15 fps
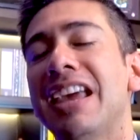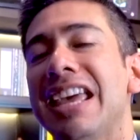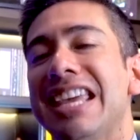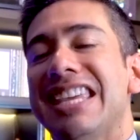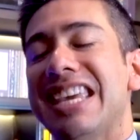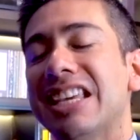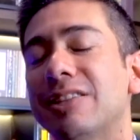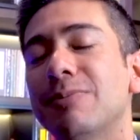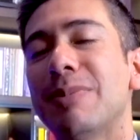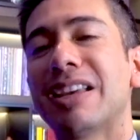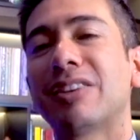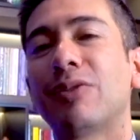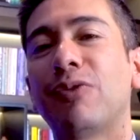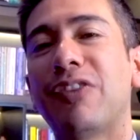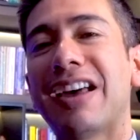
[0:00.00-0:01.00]
Y es
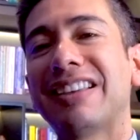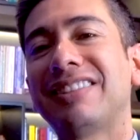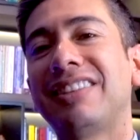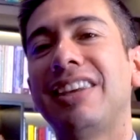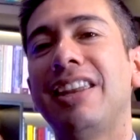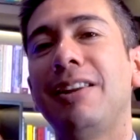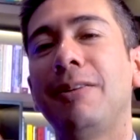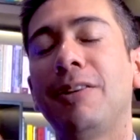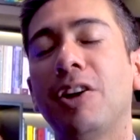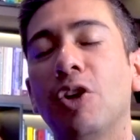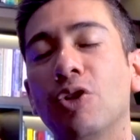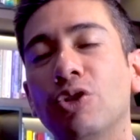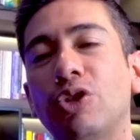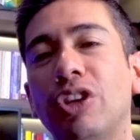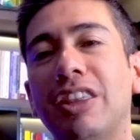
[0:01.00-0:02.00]
más fácil
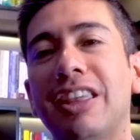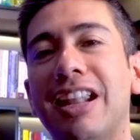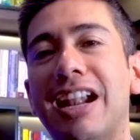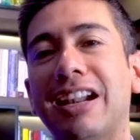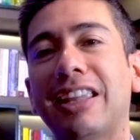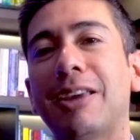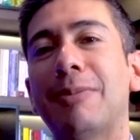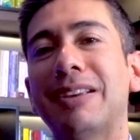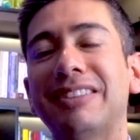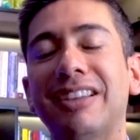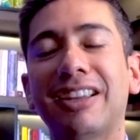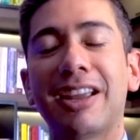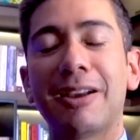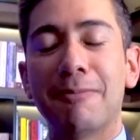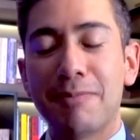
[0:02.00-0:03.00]
considerar que vas a
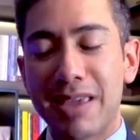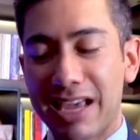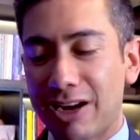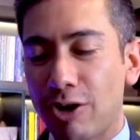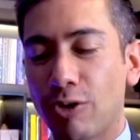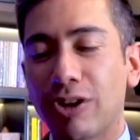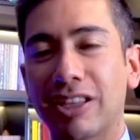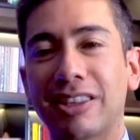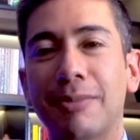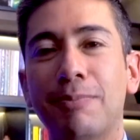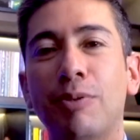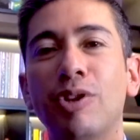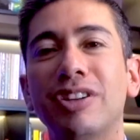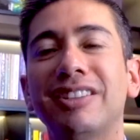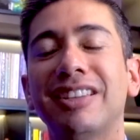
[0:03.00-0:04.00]
cambiar lo que te
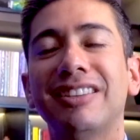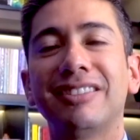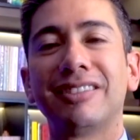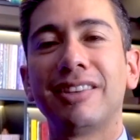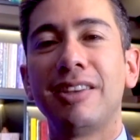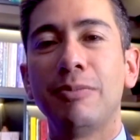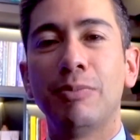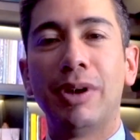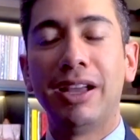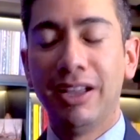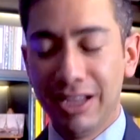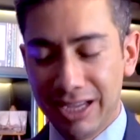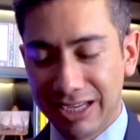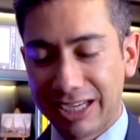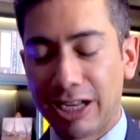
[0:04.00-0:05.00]
pones encima
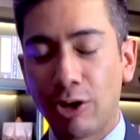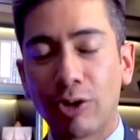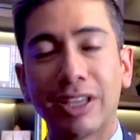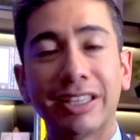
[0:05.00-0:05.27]
que lo que,